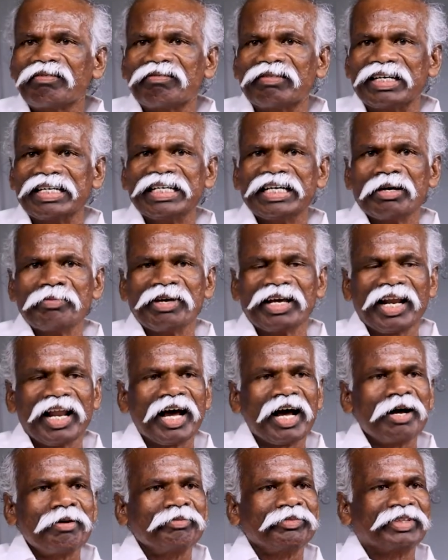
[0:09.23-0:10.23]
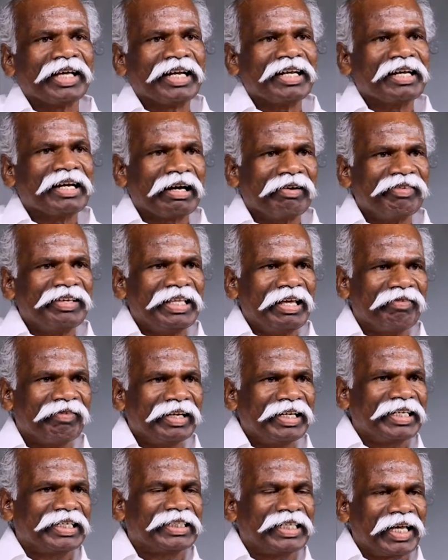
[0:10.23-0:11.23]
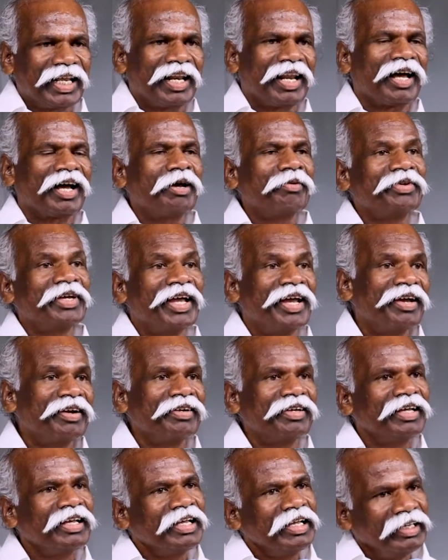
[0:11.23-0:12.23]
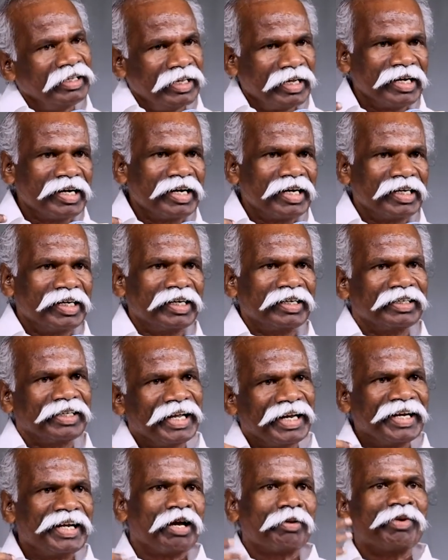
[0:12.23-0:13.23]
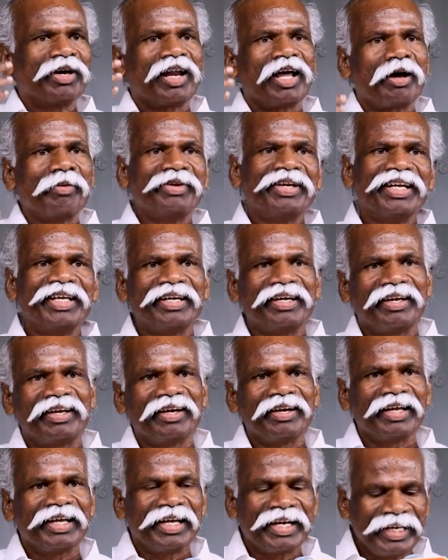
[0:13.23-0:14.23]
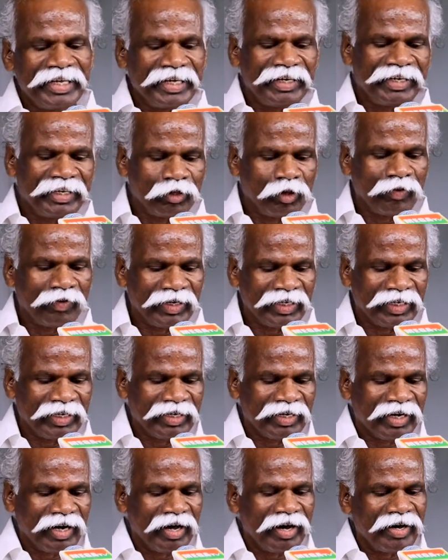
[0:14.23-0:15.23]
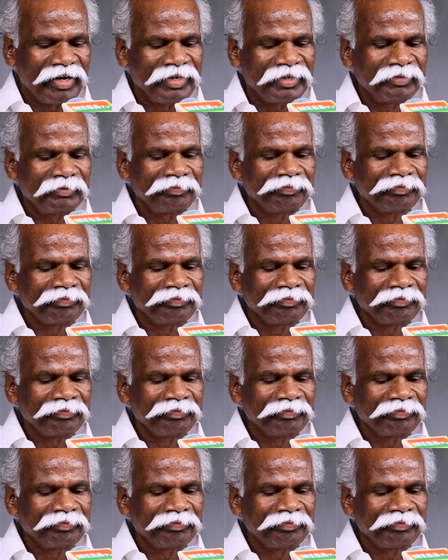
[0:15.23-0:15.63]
வண்ணமெல்லாம் தன் கவிதை வரிகளெல்லாம் ஏன் எங்கள் எண்ணமெல்லாம் இனிக்கின்ற இனியன் இதோ வருகின்றார்